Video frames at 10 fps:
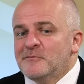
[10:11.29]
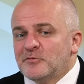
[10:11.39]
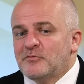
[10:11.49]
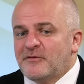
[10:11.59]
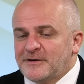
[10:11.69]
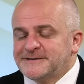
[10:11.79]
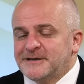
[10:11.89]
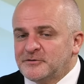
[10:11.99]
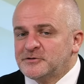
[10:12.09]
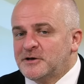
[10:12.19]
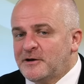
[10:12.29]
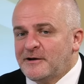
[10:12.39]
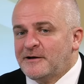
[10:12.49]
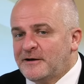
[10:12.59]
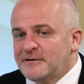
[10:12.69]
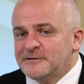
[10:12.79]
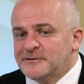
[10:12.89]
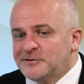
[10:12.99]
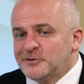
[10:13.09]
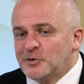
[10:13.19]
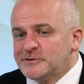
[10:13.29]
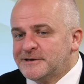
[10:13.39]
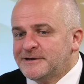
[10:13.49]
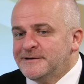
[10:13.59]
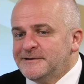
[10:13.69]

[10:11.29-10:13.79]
próbowała stanąć na drodze